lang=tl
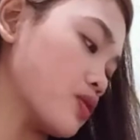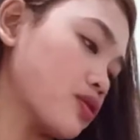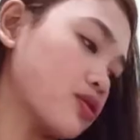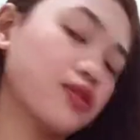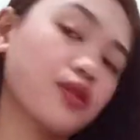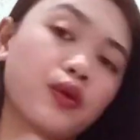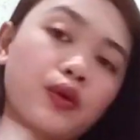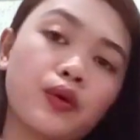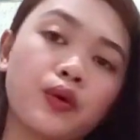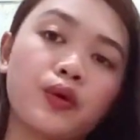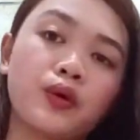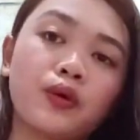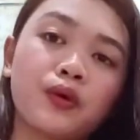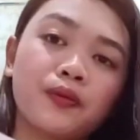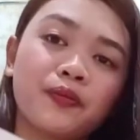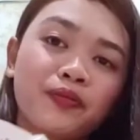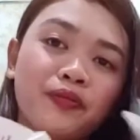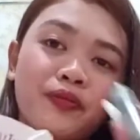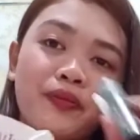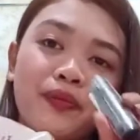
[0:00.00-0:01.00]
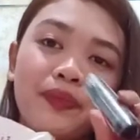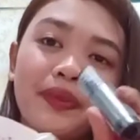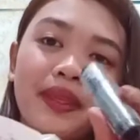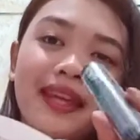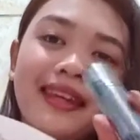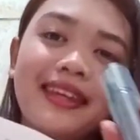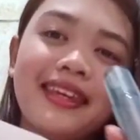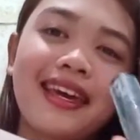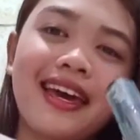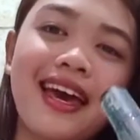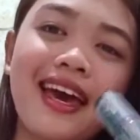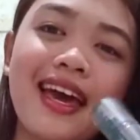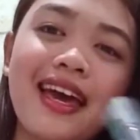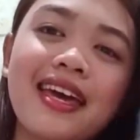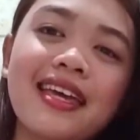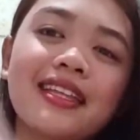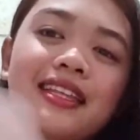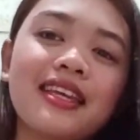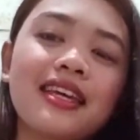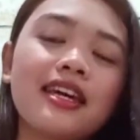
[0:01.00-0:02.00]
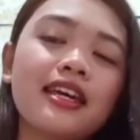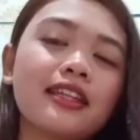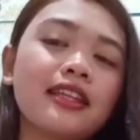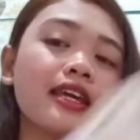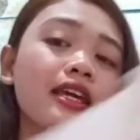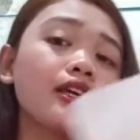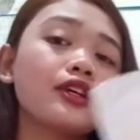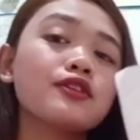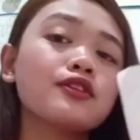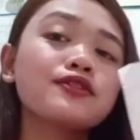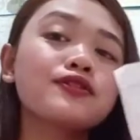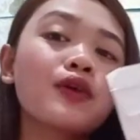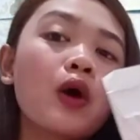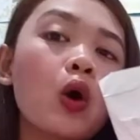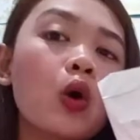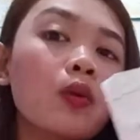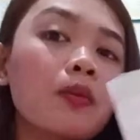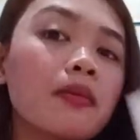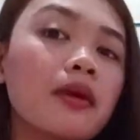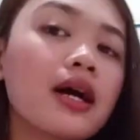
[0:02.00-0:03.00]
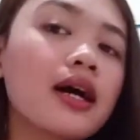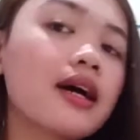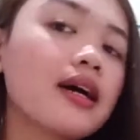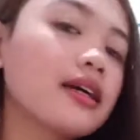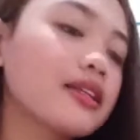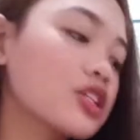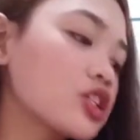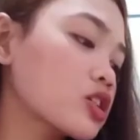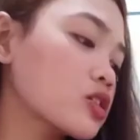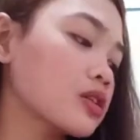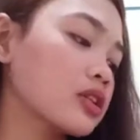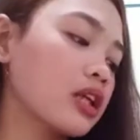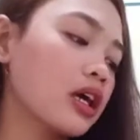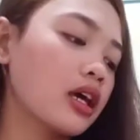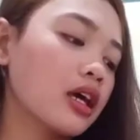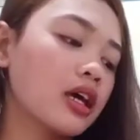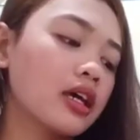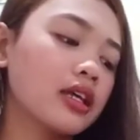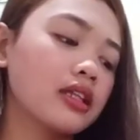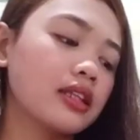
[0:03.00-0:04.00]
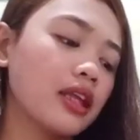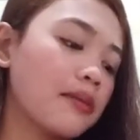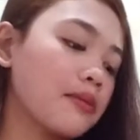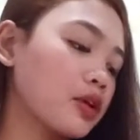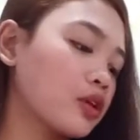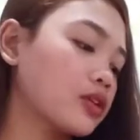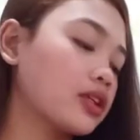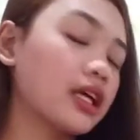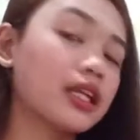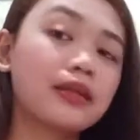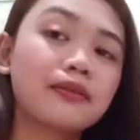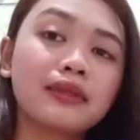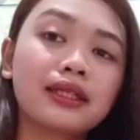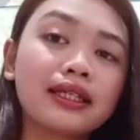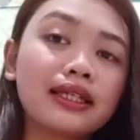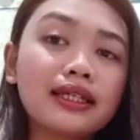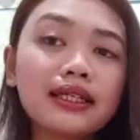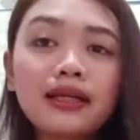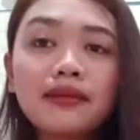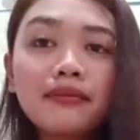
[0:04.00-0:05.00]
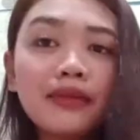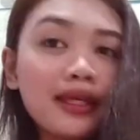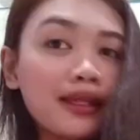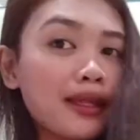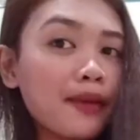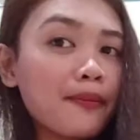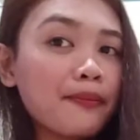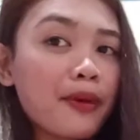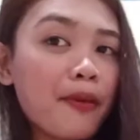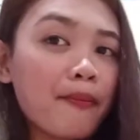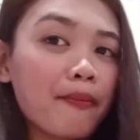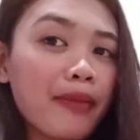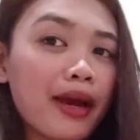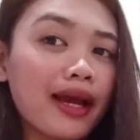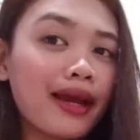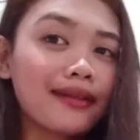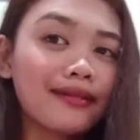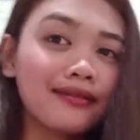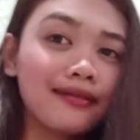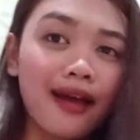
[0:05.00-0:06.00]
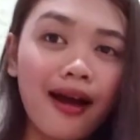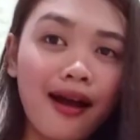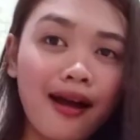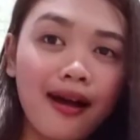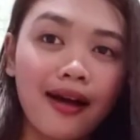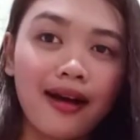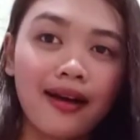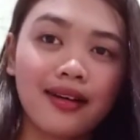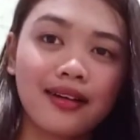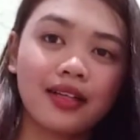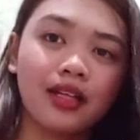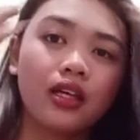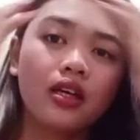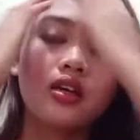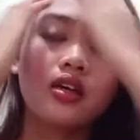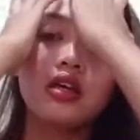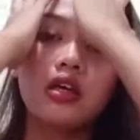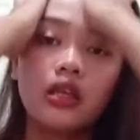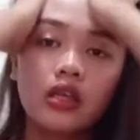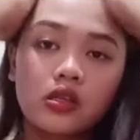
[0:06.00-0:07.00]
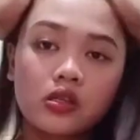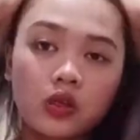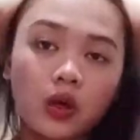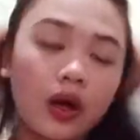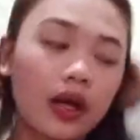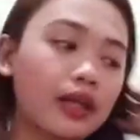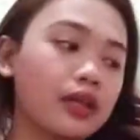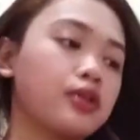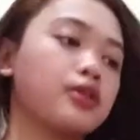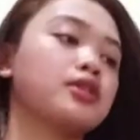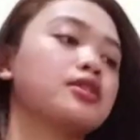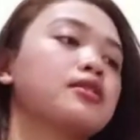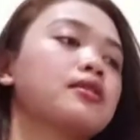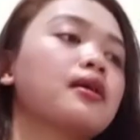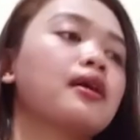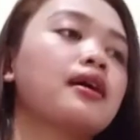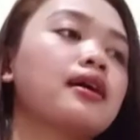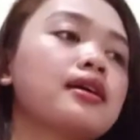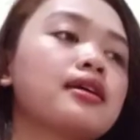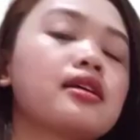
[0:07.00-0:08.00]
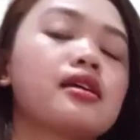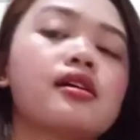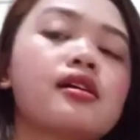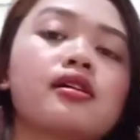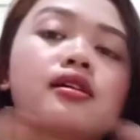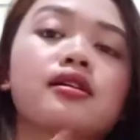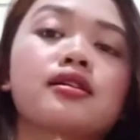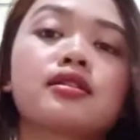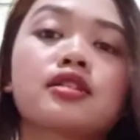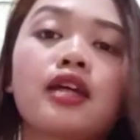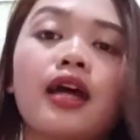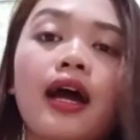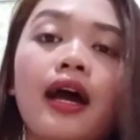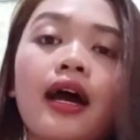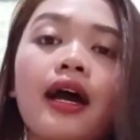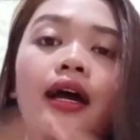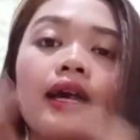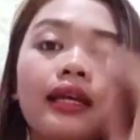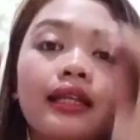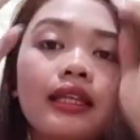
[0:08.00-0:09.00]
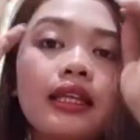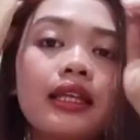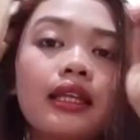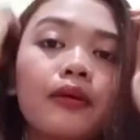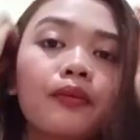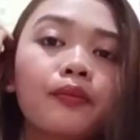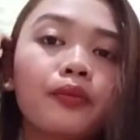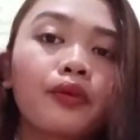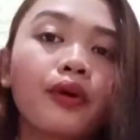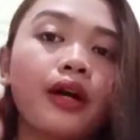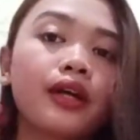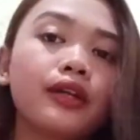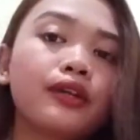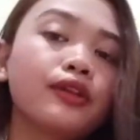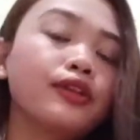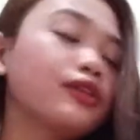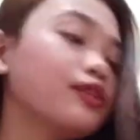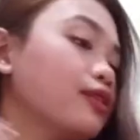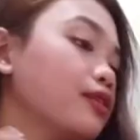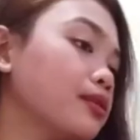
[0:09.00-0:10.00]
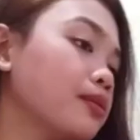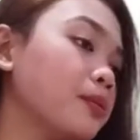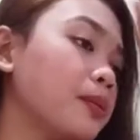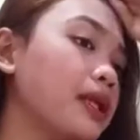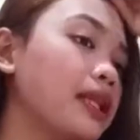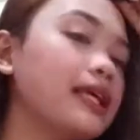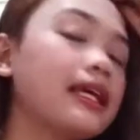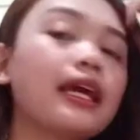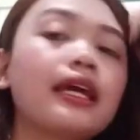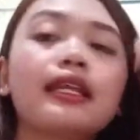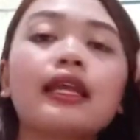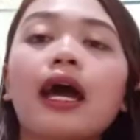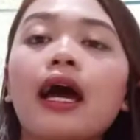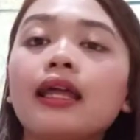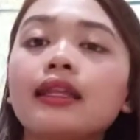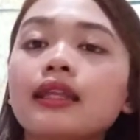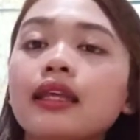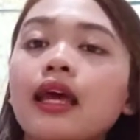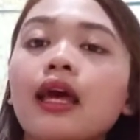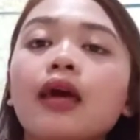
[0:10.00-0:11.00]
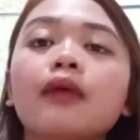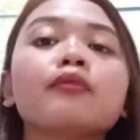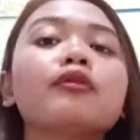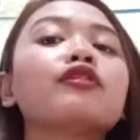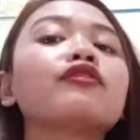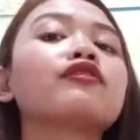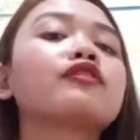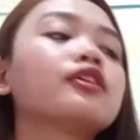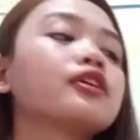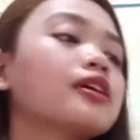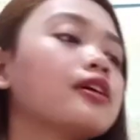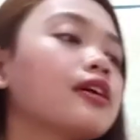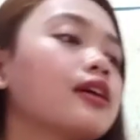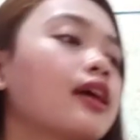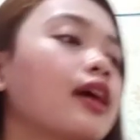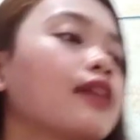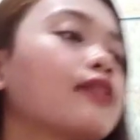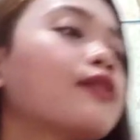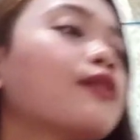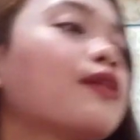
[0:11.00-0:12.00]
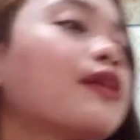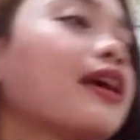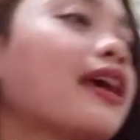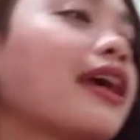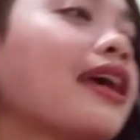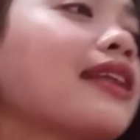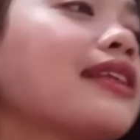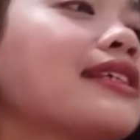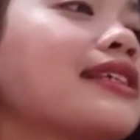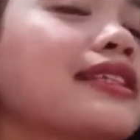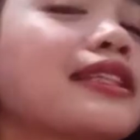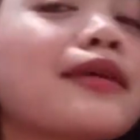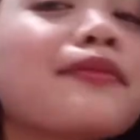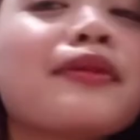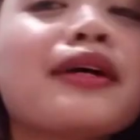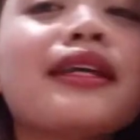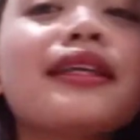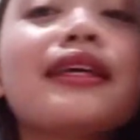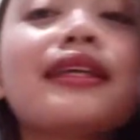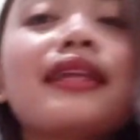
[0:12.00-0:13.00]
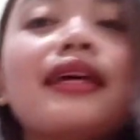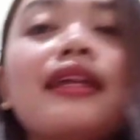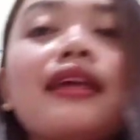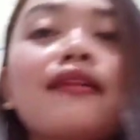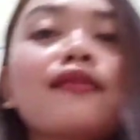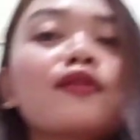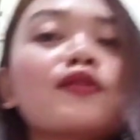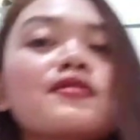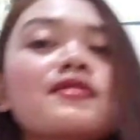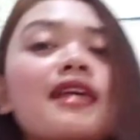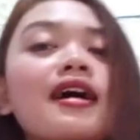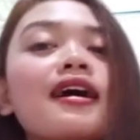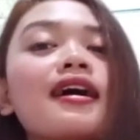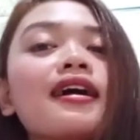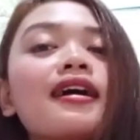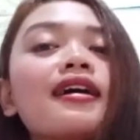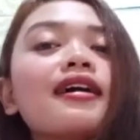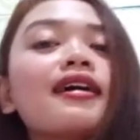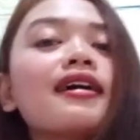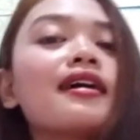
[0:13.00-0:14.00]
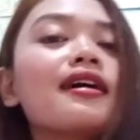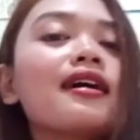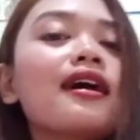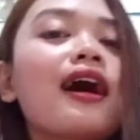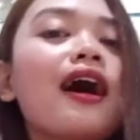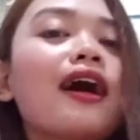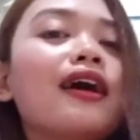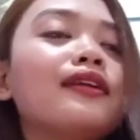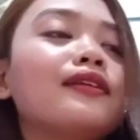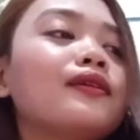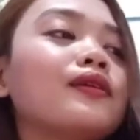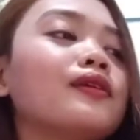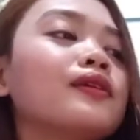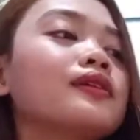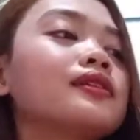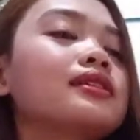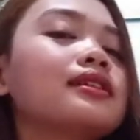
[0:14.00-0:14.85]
So, ayan. Thank you so much. Dami ko na naman gagamitin. Papaganda. So, ayun. Tsaka, hindi lang po, ayun yung binigay ni Ate Emmy for, ito rin, sinabay niya na rin to sa, ano,